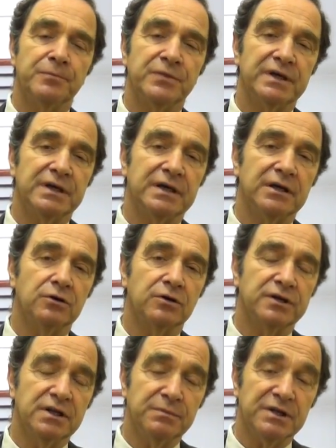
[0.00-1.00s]
de
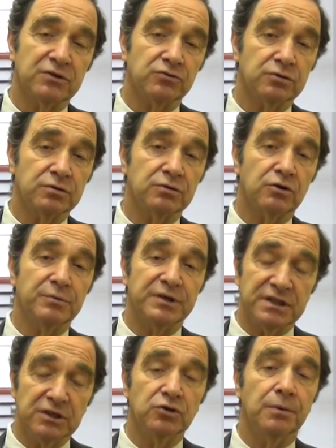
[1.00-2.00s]
los crímenes son
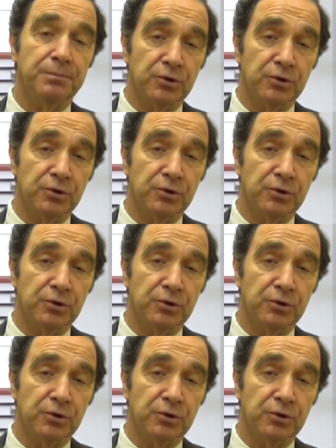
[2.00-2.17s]
cometidos